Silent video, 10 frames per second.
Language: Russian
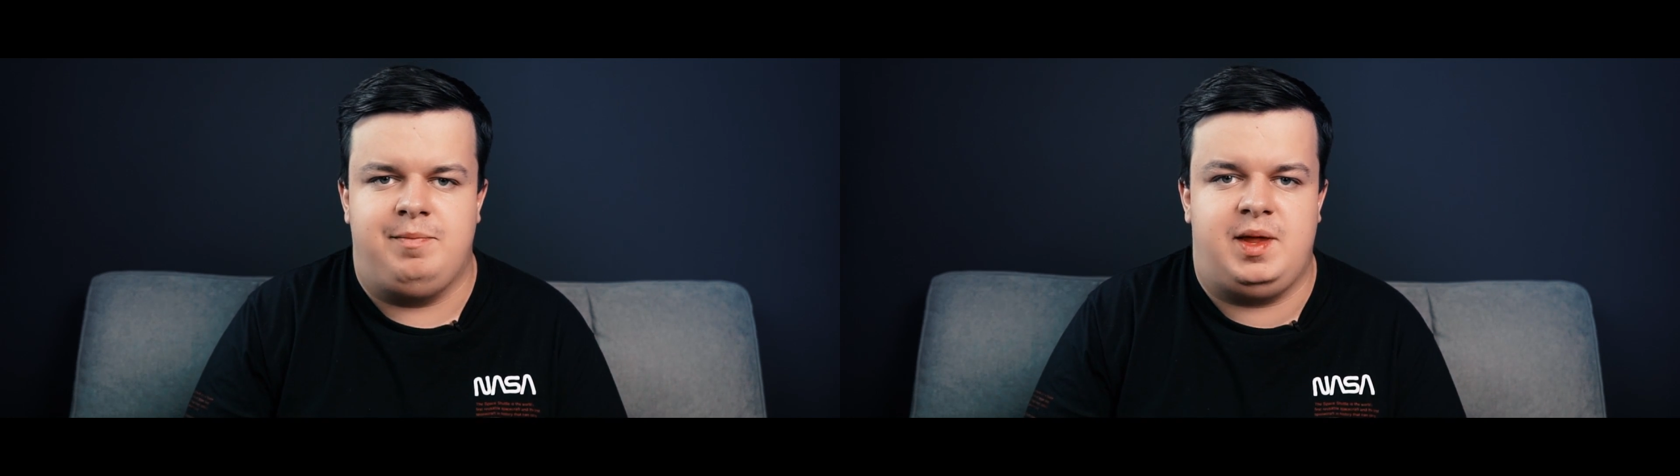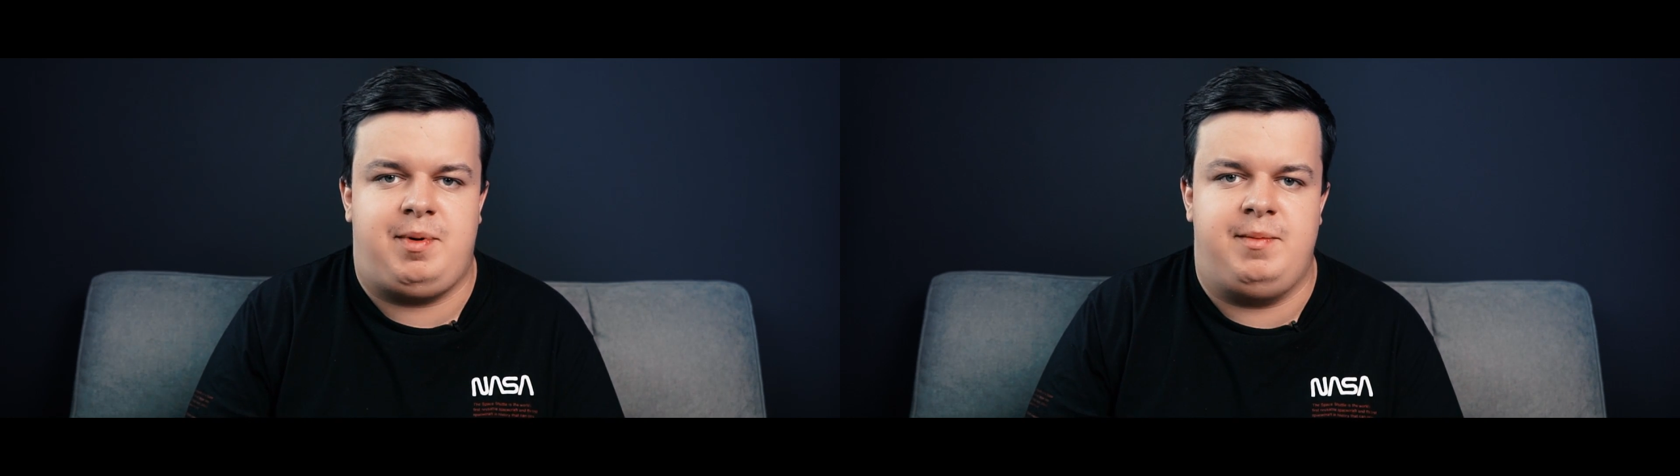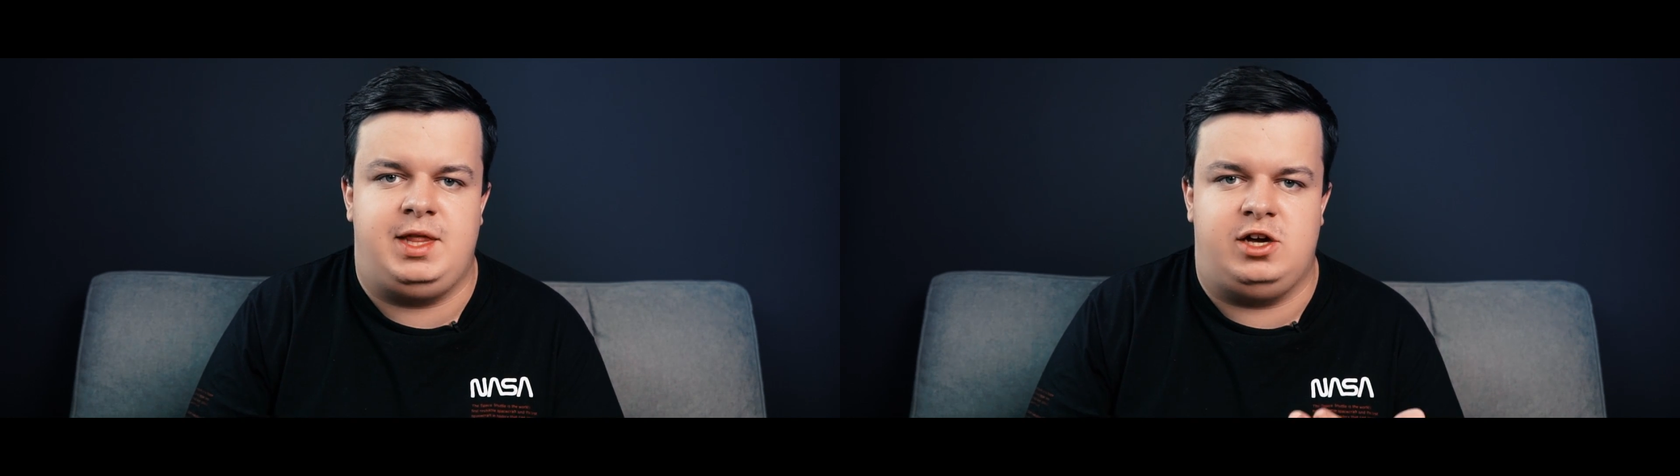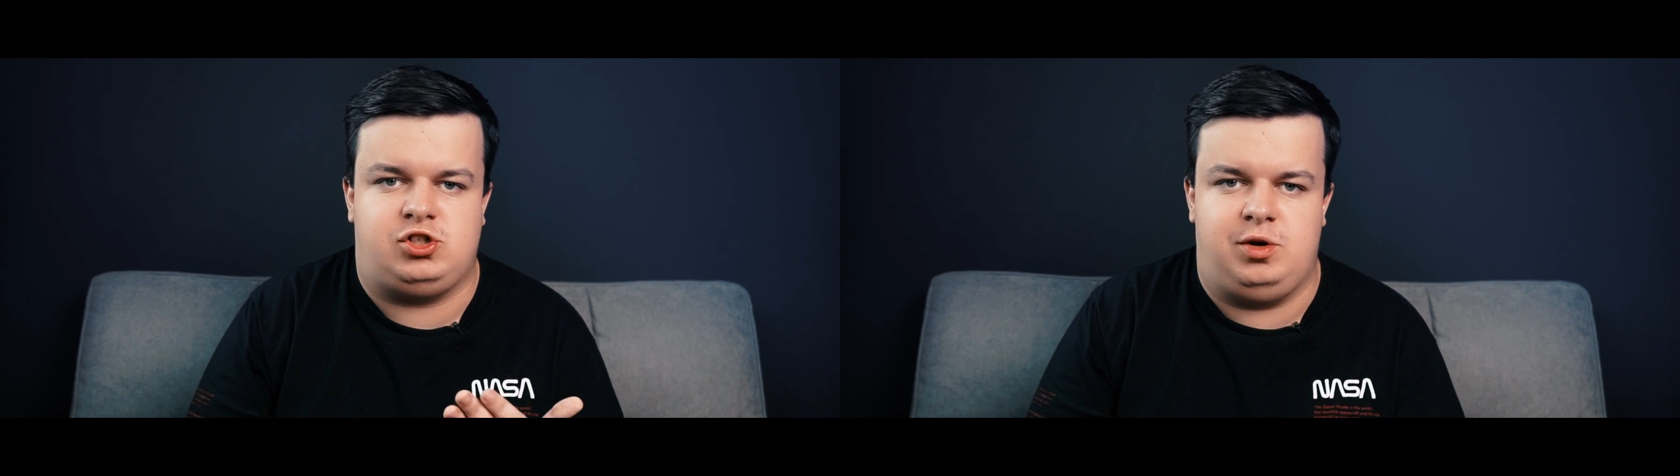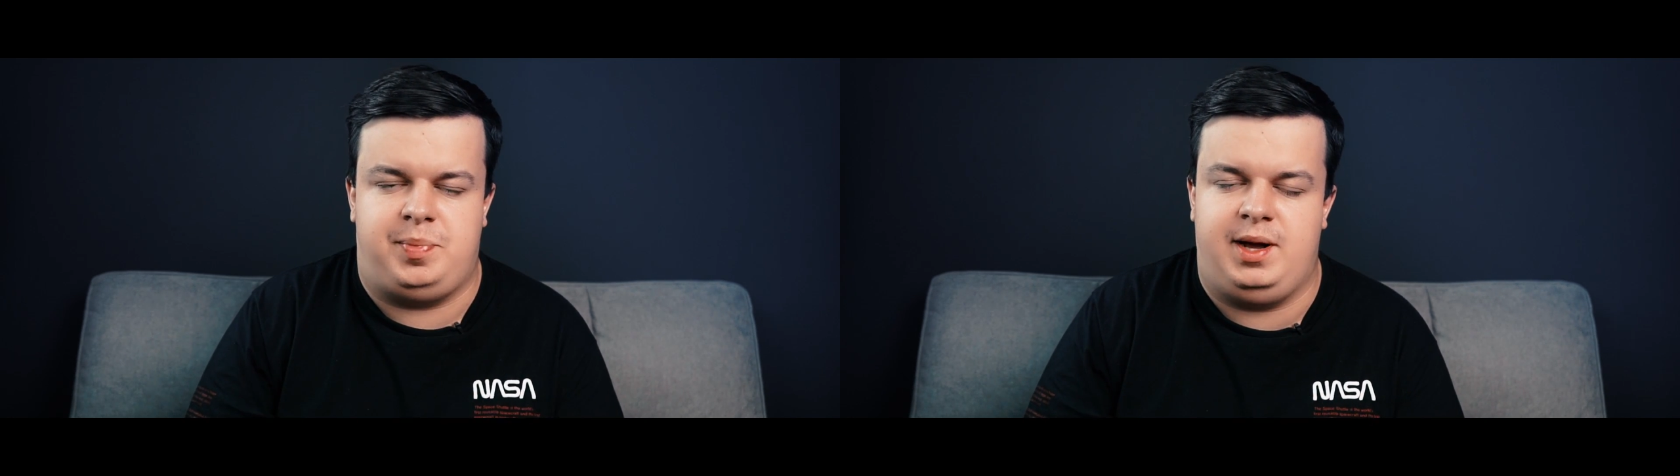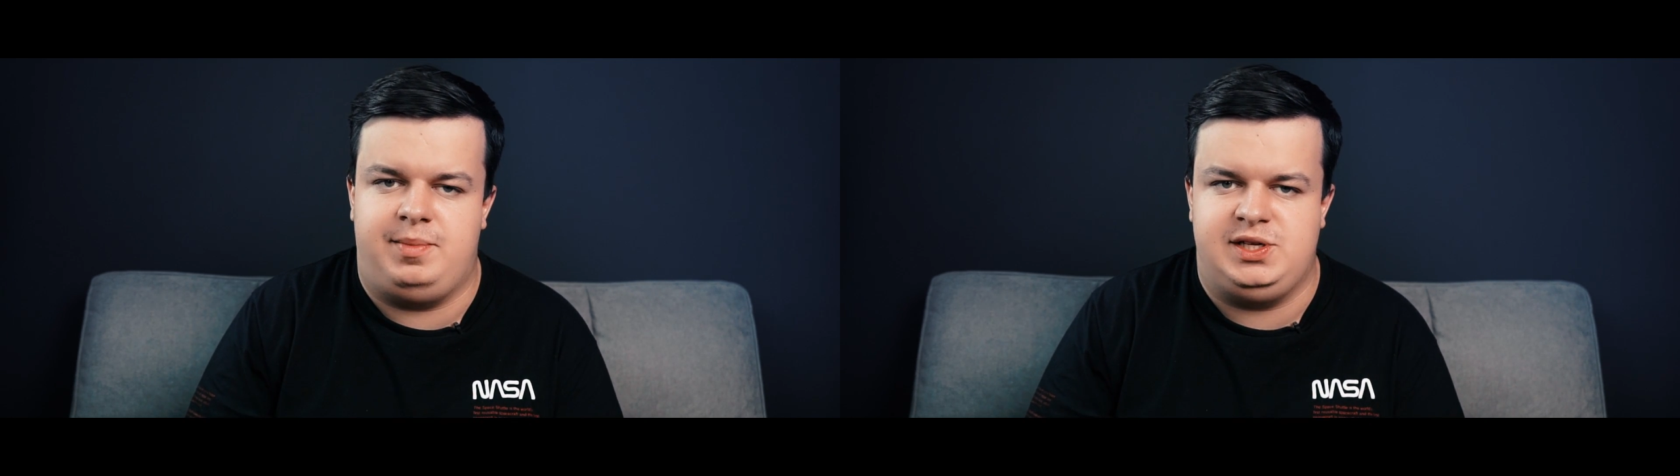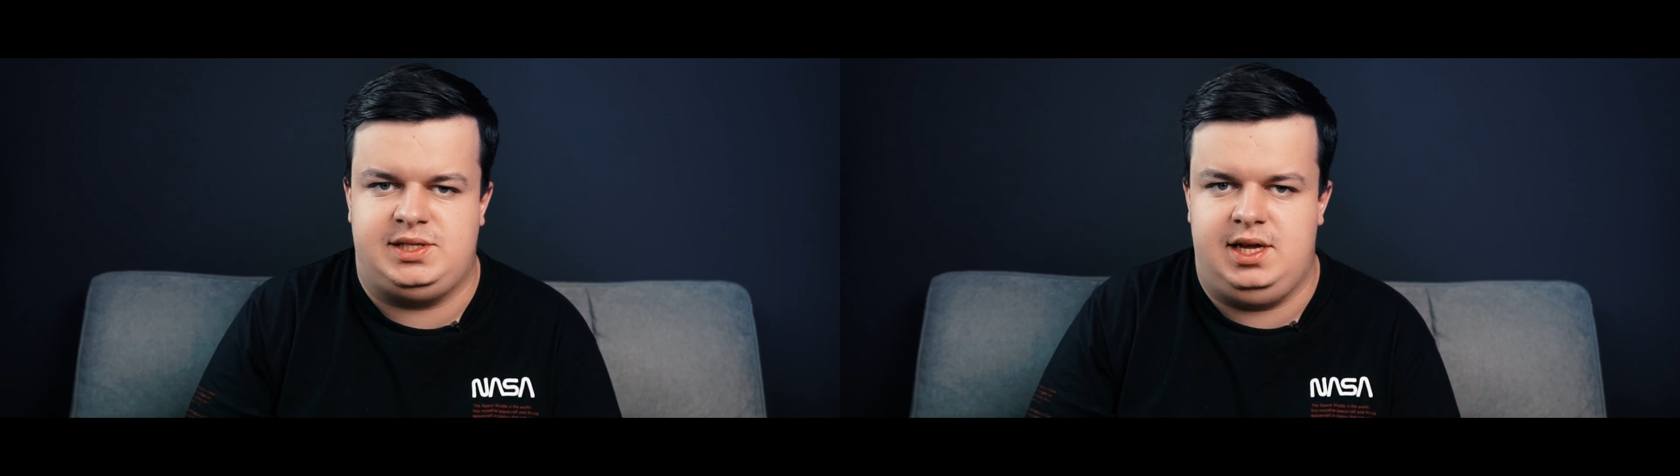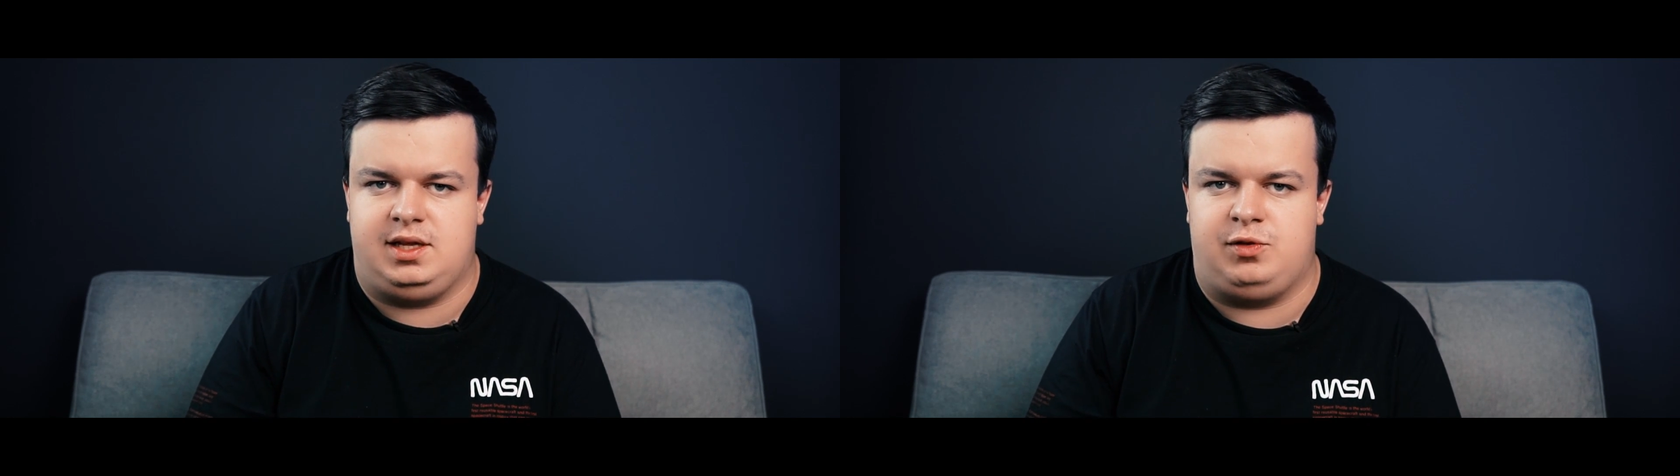Напоминаю, что
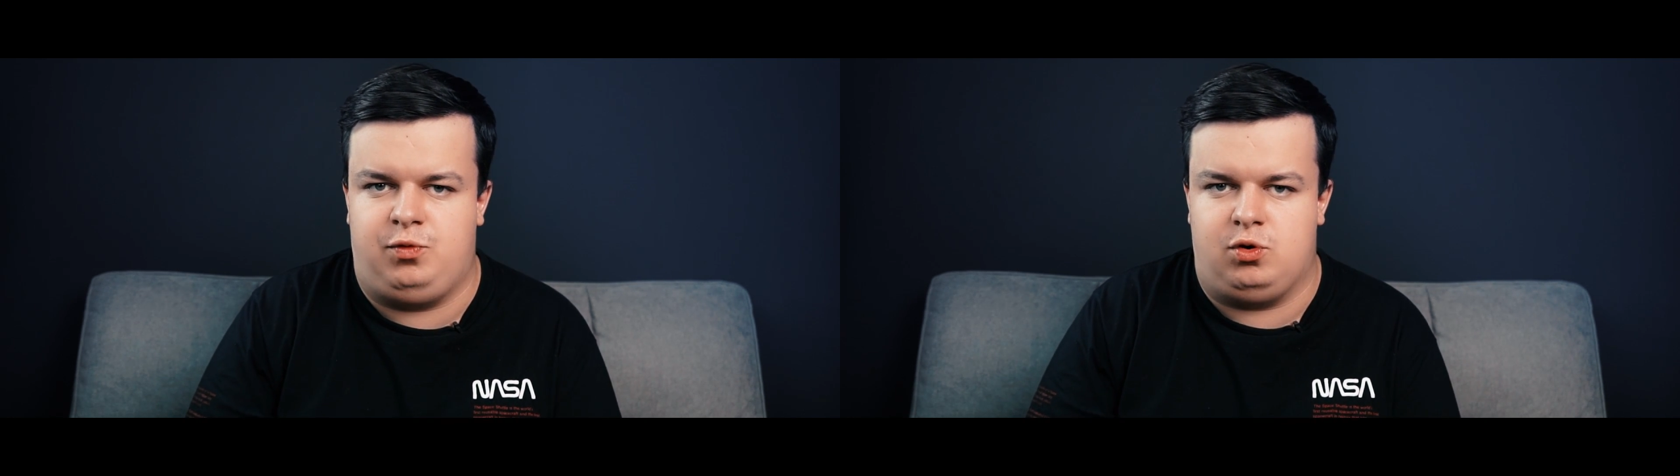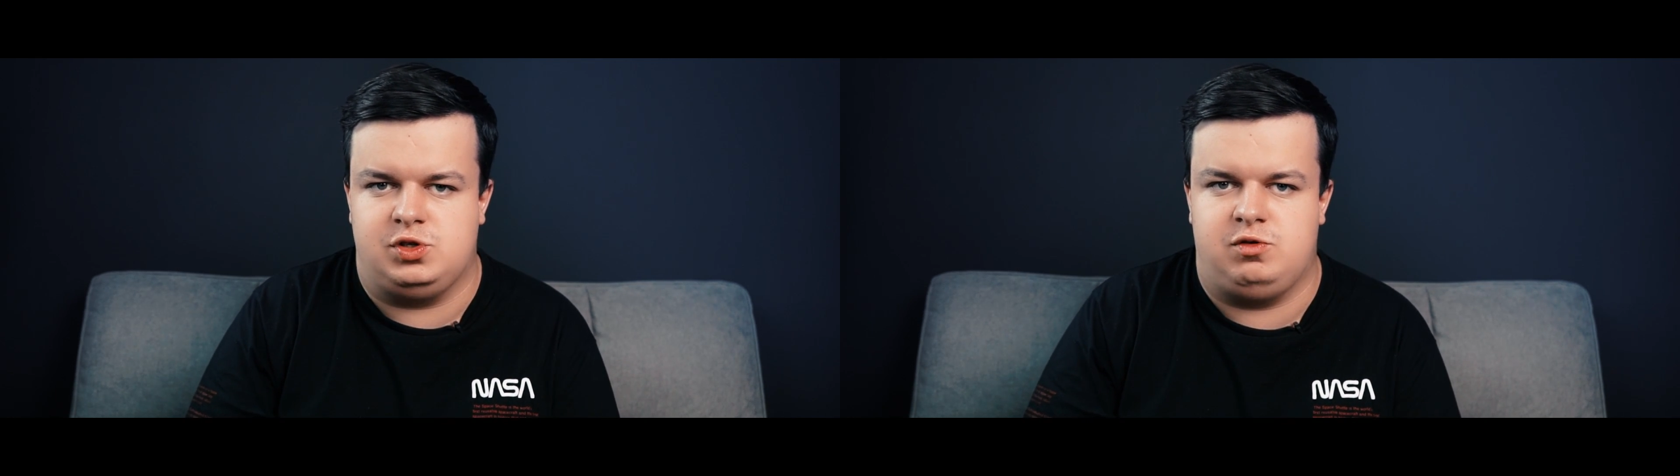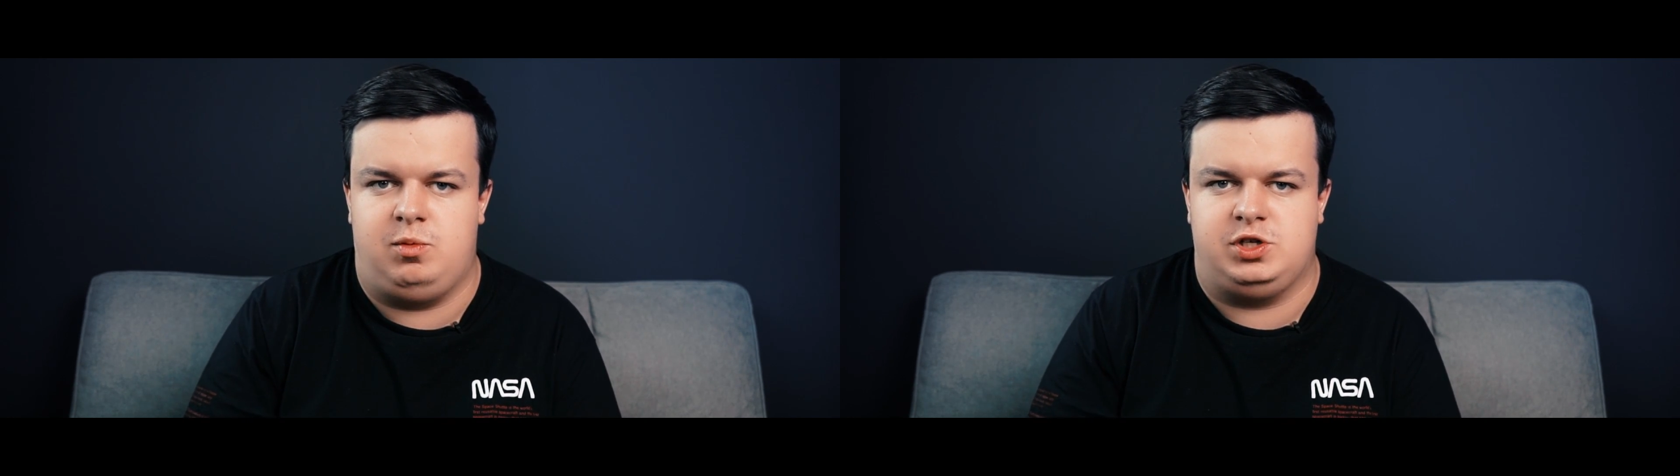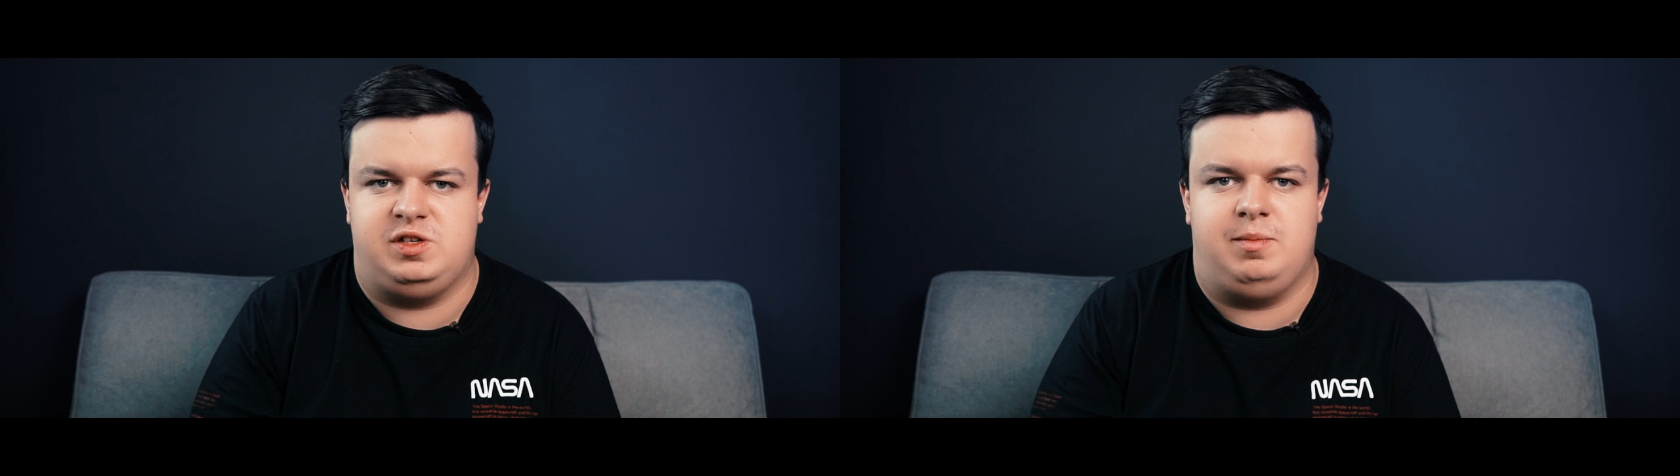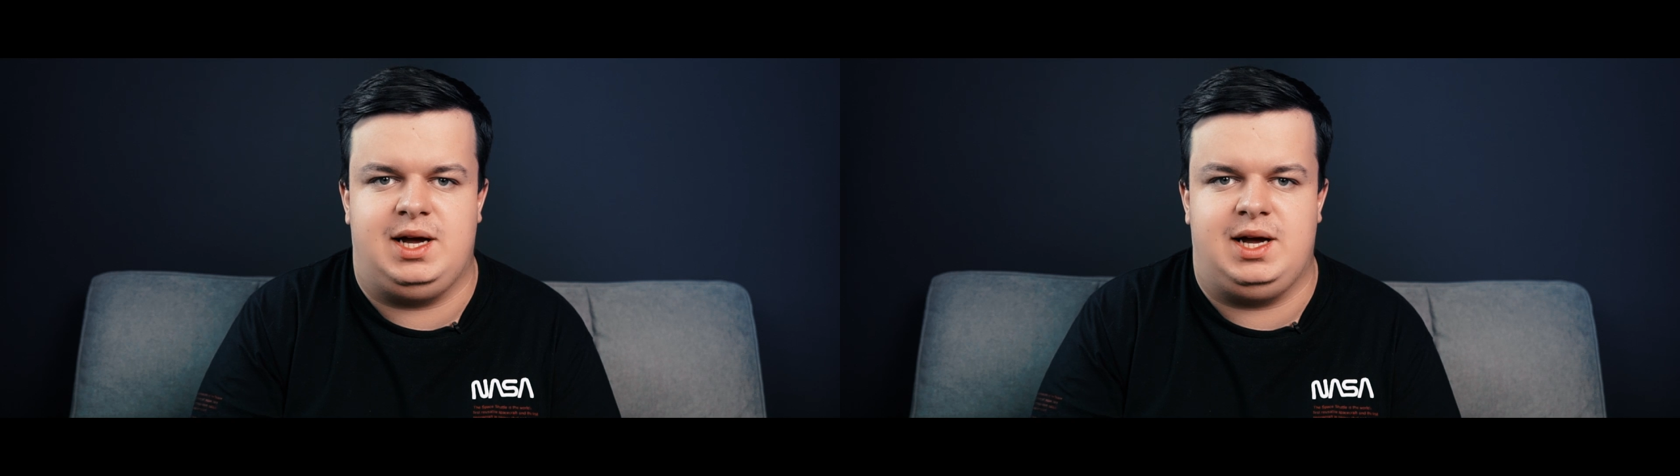приобрести этот фокус вы можете